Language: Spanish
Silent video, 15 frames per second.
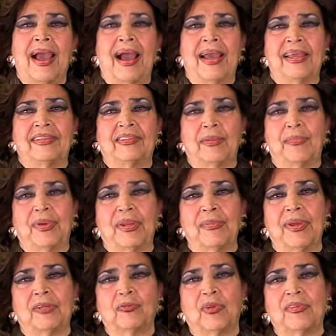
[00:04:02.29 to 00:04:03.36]
A ese
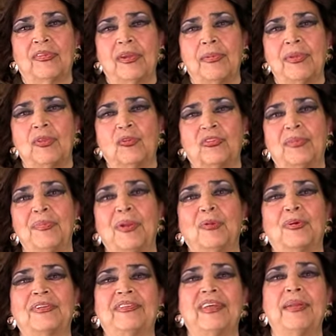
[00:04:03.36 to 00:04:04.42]
perverso atrevido si me
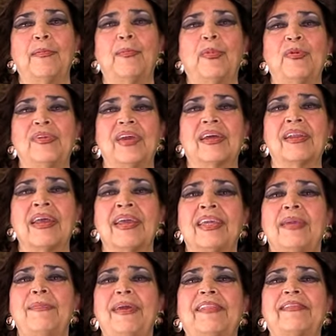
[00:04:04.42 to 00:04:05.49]
lo quisiera empuñar
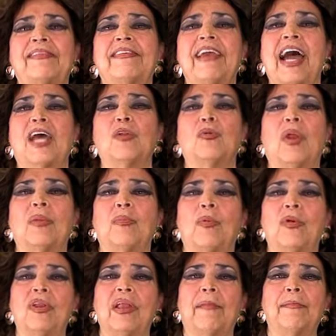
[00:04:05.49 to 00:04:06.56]
y vetearlo al
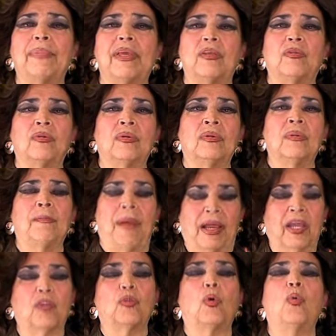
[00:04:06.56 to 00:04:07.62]
muy lambido,
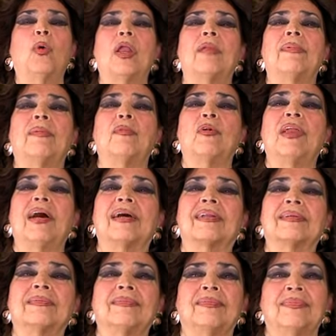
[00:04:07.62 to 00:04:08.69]
pa' que no vuelva a molar.